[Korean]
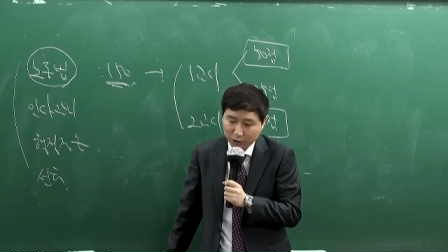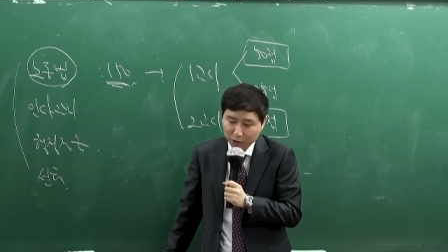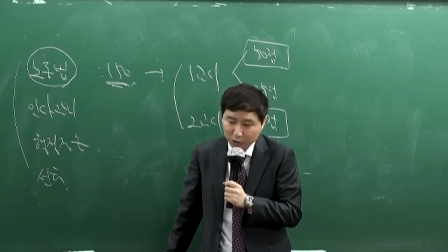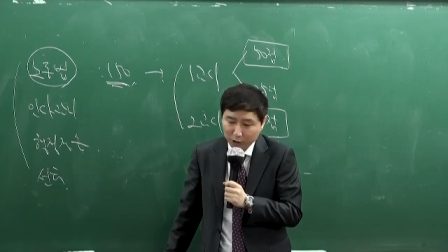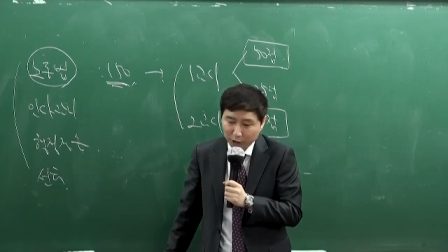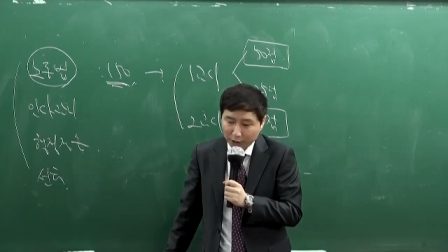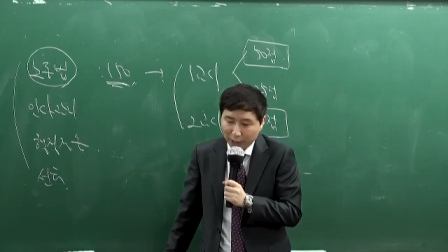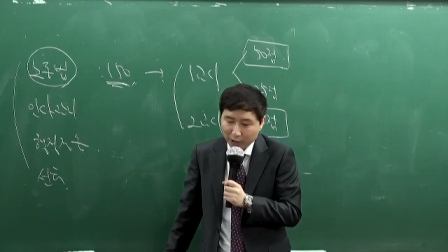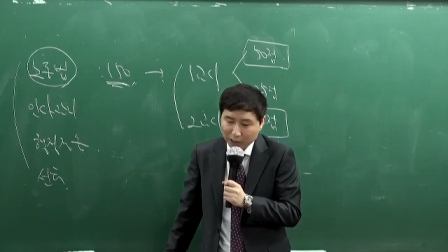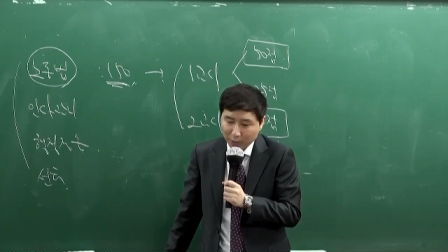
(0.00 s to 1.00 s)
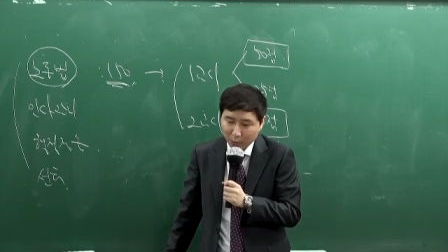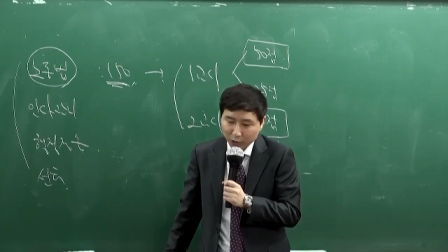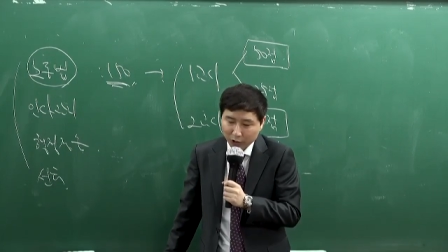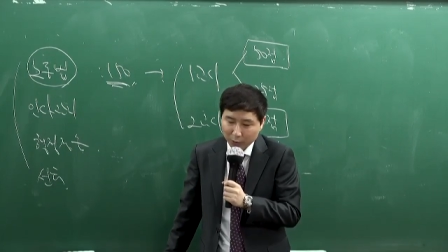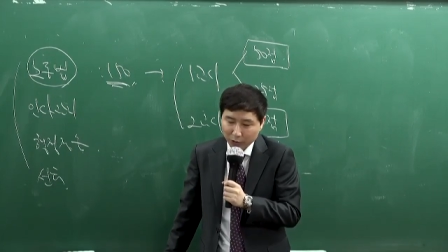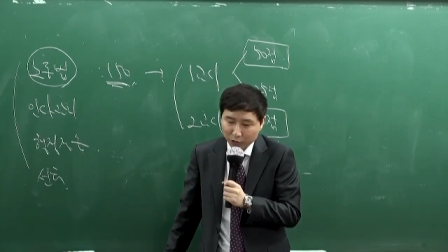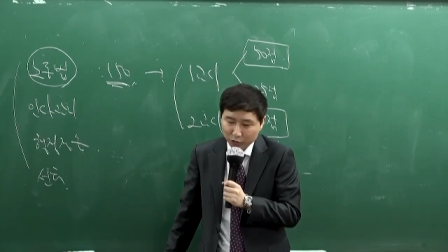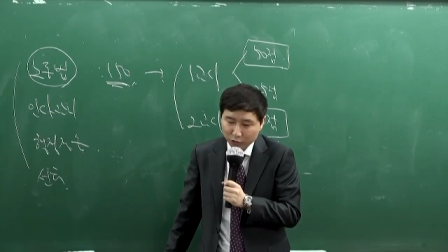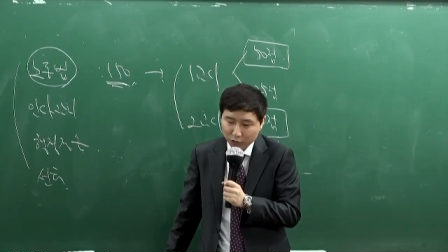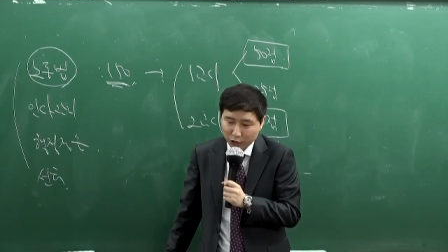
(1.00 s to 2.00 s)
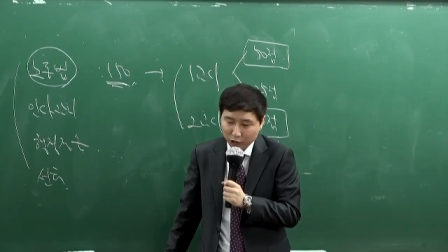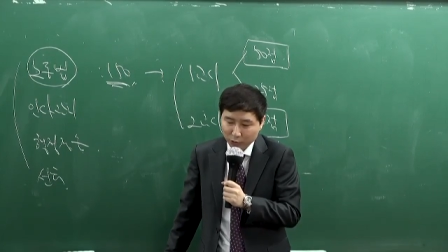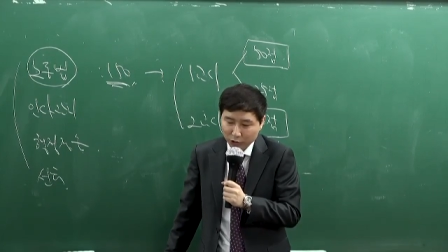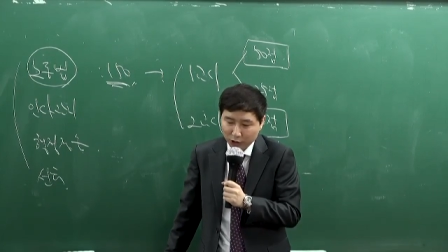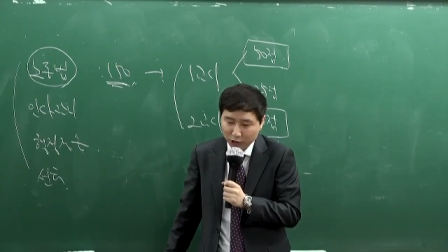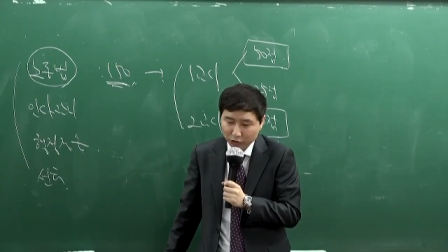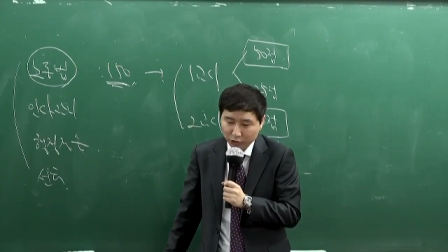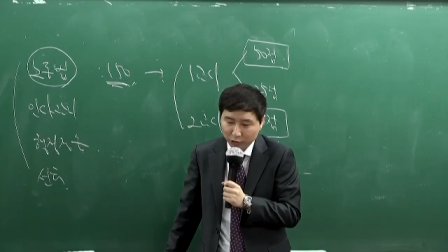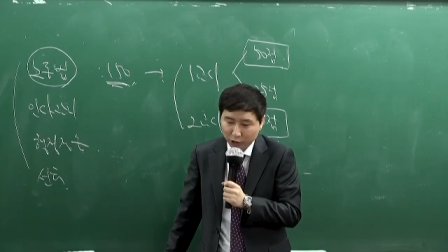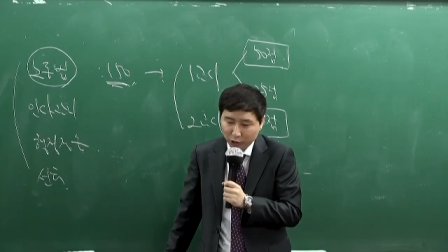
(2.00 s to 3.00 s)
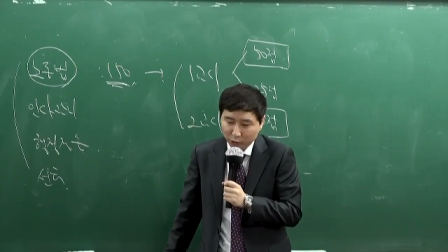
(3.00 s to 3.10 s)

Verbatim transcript: 그래서 양가로 4번 보시게 되면 순수 약술 문제 해가지고요.